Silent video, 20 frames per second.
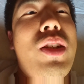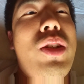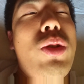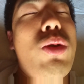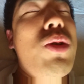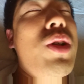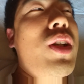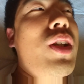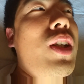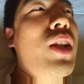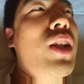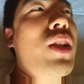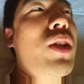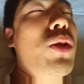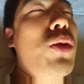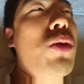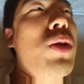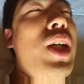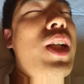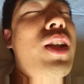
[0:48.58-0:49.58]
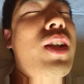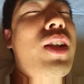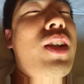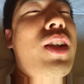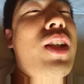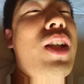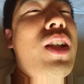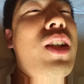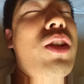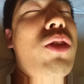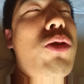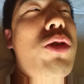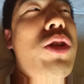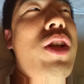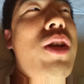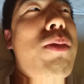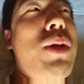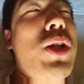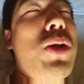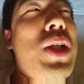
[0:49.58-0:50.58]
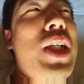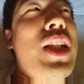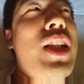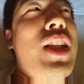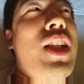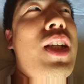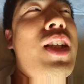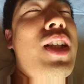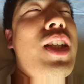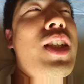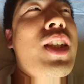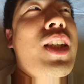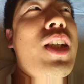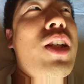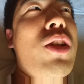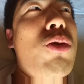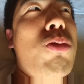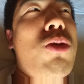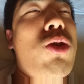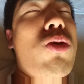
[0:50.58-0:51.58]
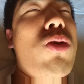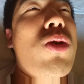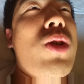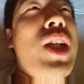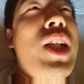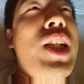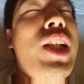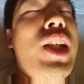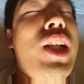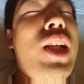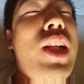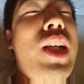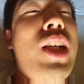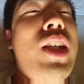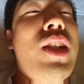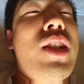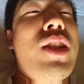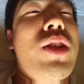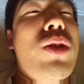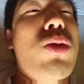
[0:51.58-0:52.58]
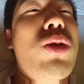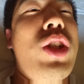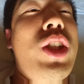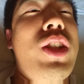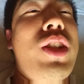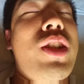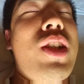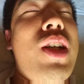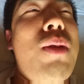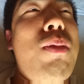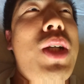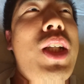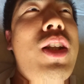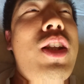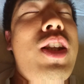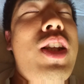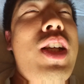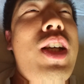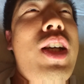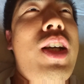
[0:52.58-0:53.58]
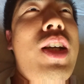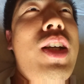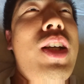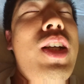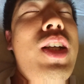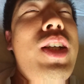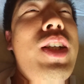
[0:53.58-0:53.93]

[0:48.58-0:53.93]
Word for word: よよかったといえばよかったんですけども5回にね少し捕まって